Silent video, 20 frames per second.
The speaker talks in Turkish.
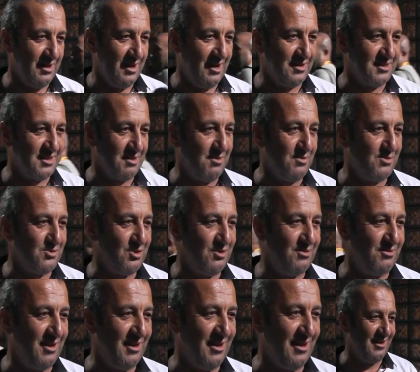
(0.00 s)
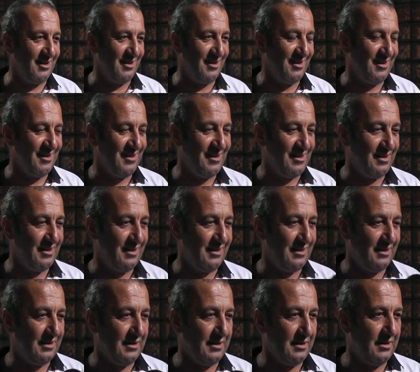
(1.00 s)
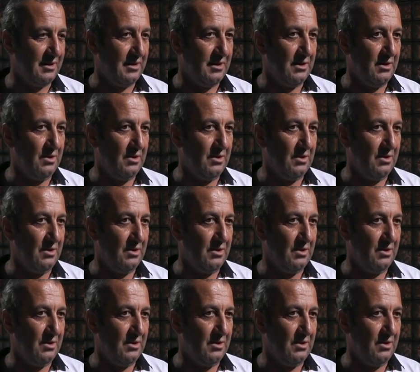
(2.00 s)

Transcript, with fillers: Her Ofi, formamız önde yani. Ofi'nin olmaması?